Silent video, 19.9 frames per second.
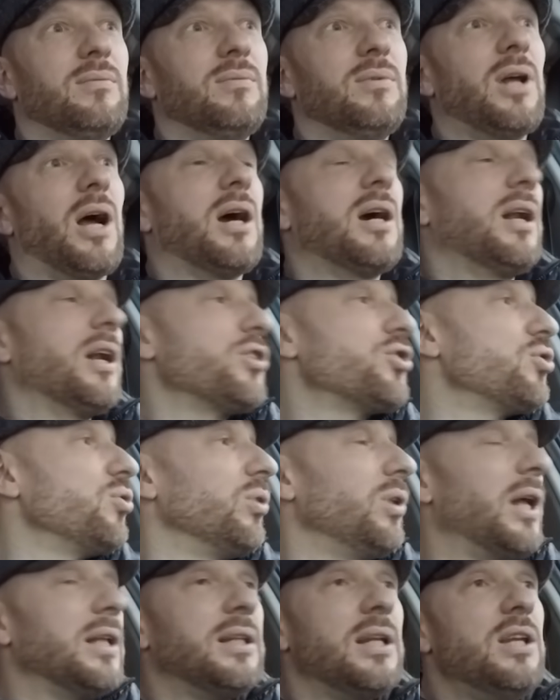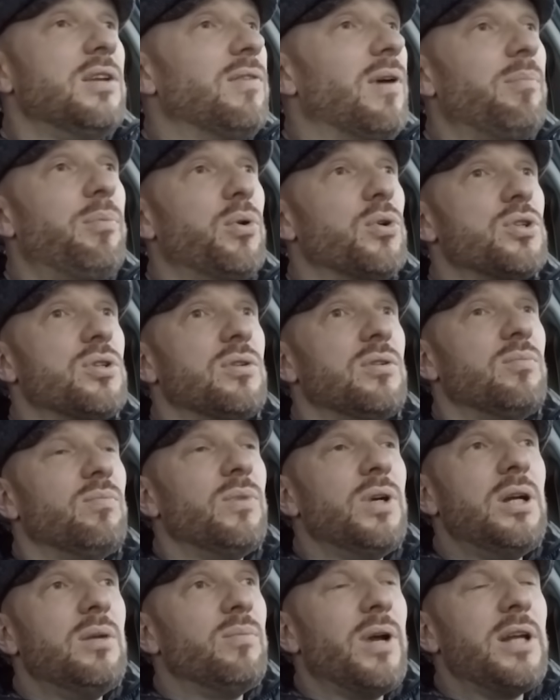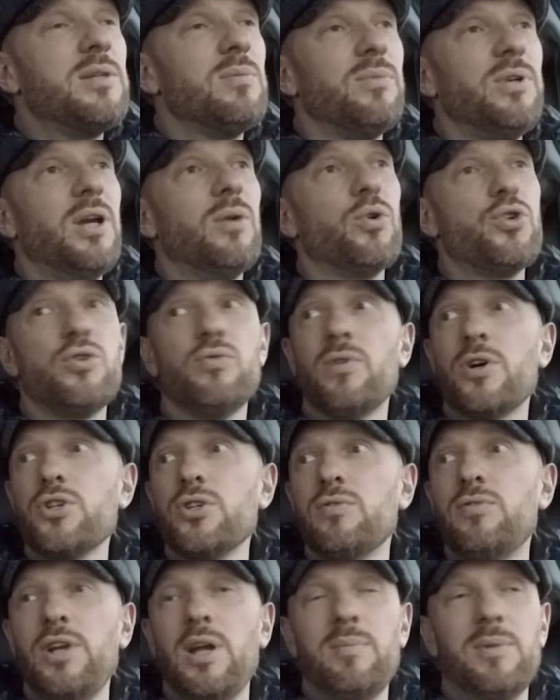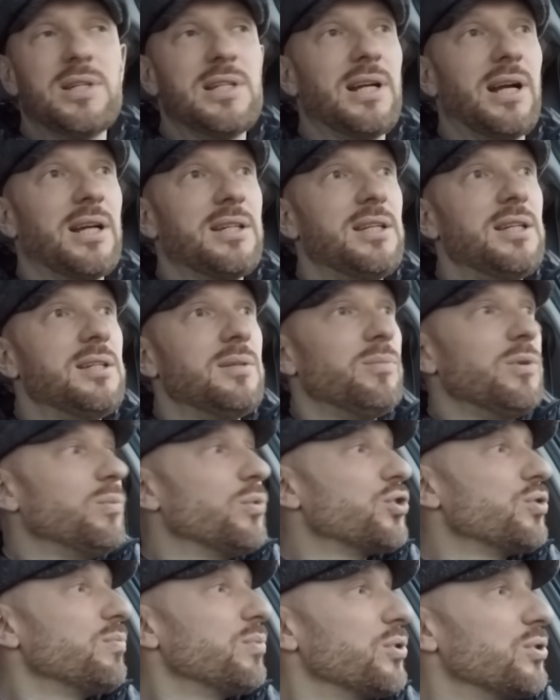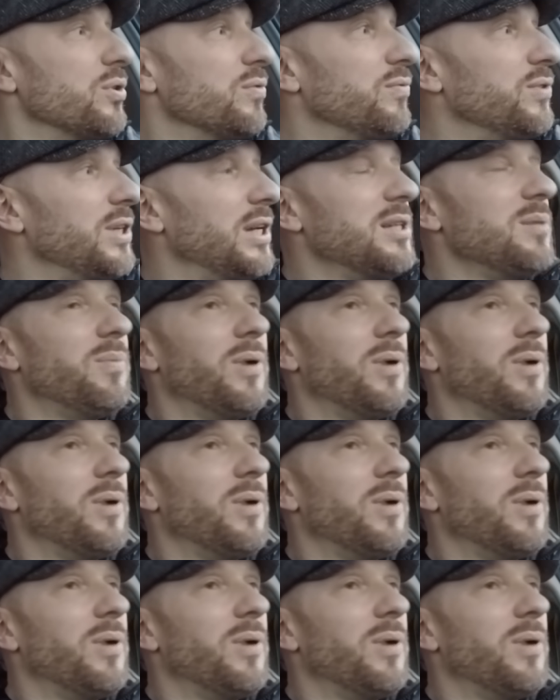Так, хорошо, ладно, не вопрос. Мы, понимаете, мне очень важно время. Если хотите, мы можем просто взять и